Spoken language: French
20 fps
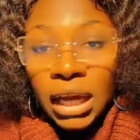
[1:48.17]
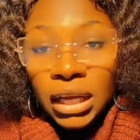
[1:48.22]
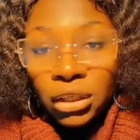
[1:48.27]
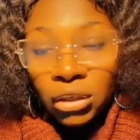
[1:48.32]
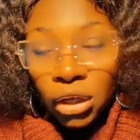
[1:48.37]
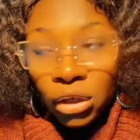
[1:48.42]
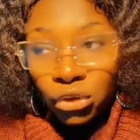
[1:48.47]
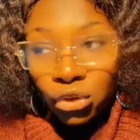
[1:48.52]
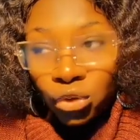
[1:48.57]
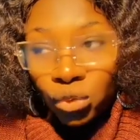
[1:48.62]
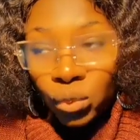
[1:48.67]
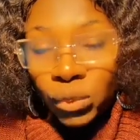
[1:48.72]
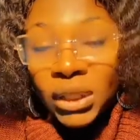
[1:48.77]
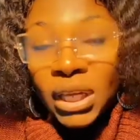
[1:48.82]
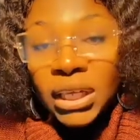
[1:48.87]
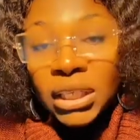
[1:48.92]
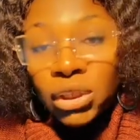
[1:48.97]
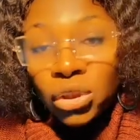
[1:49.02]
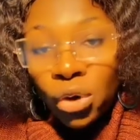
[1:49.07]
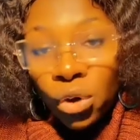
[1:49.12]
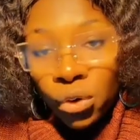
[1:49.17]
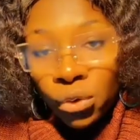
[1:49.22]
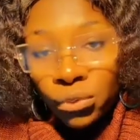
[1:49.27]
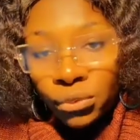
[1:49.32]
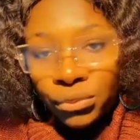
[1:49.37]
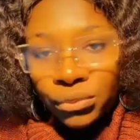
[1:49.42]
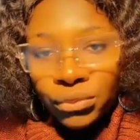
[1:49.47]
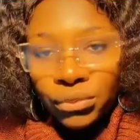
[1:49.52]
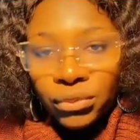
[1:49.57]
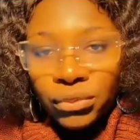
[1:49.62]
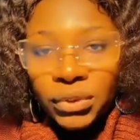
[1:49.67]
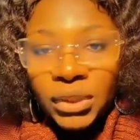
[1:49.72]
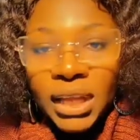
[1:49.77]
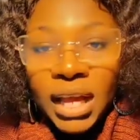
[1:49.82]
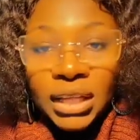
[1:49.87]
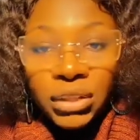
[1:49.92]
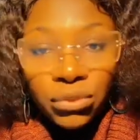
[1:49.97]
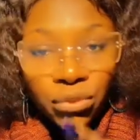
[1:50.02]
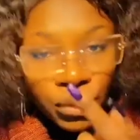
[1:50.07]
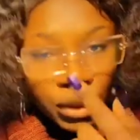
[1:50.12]
en journée, ils dorment.
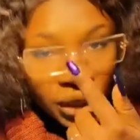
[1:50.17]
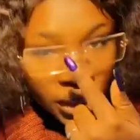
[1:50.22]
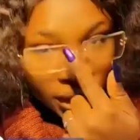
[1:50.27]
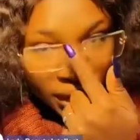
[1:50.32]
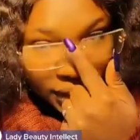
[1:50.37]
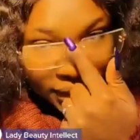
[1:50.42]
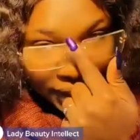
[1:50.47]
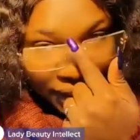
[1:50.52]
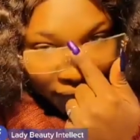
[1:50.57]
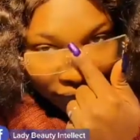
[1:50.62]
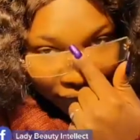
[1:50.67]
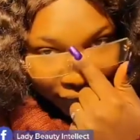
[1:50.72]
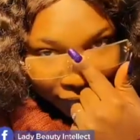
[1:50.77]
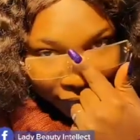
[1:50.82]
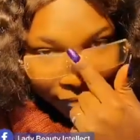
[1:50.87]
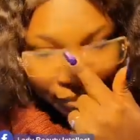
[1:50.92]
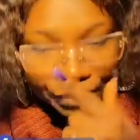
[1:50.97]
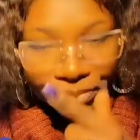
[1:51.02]
La nuit, ils travaillent.